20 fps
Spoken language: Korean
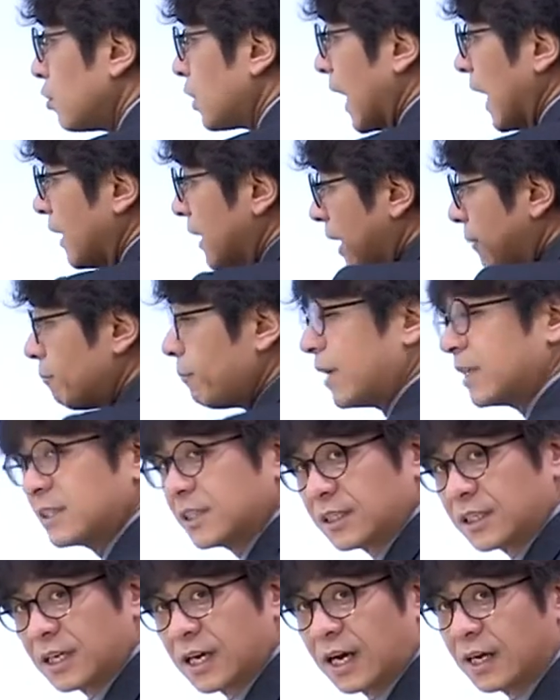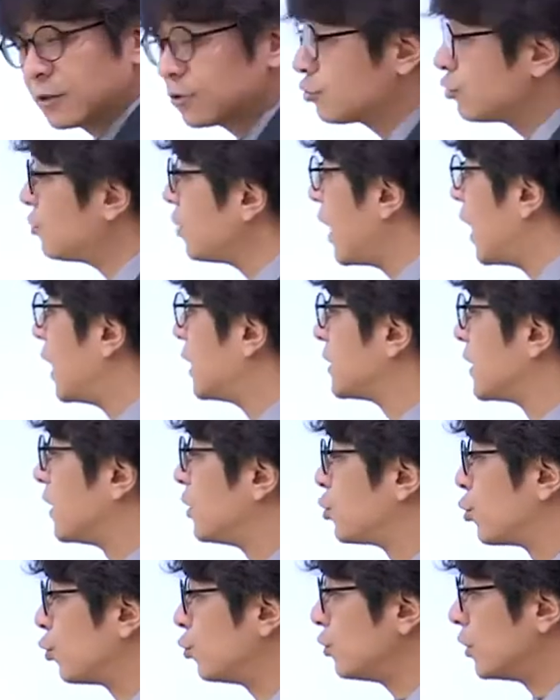다 나빠지니까 수가가 제일
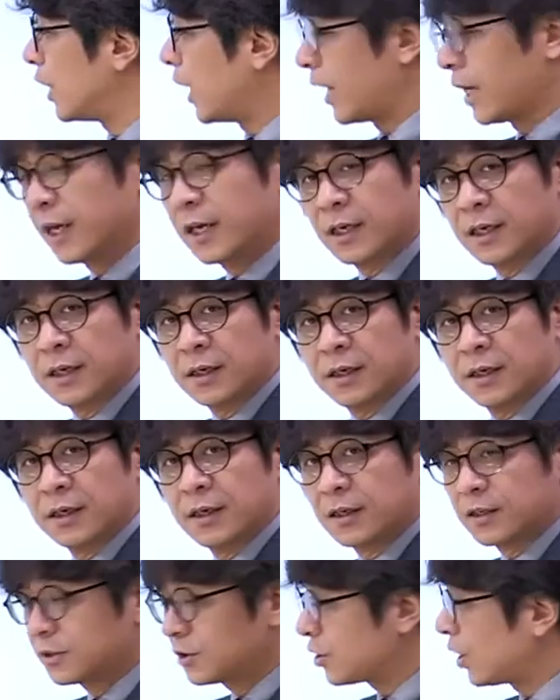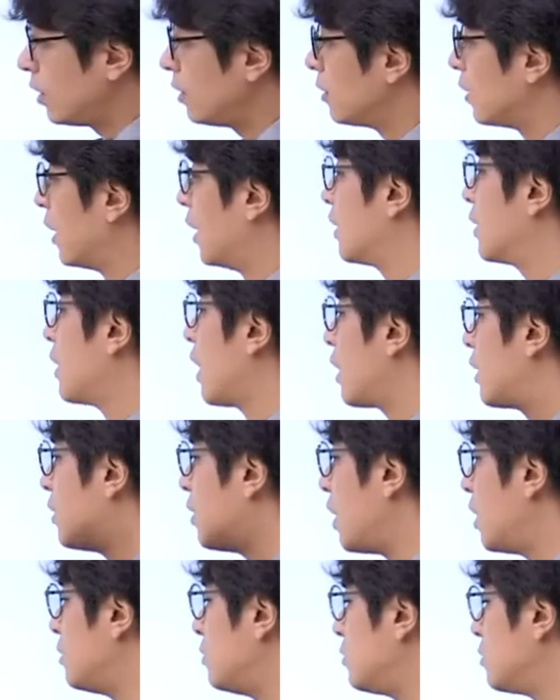좋은데, 그쵸? 예, 그러니까
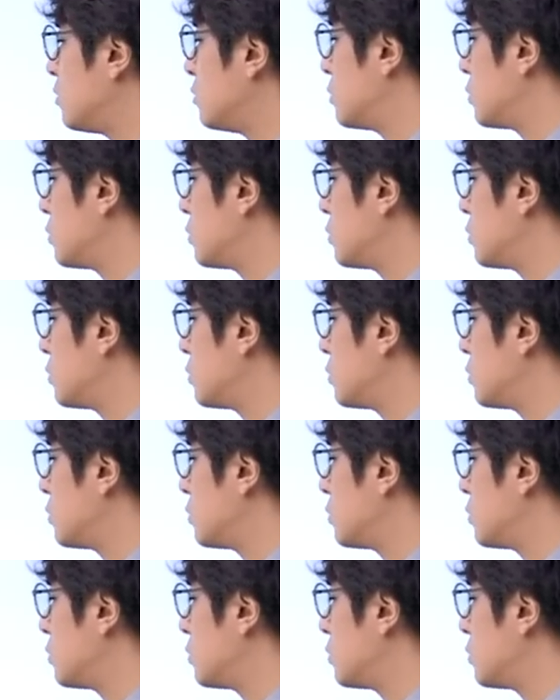그런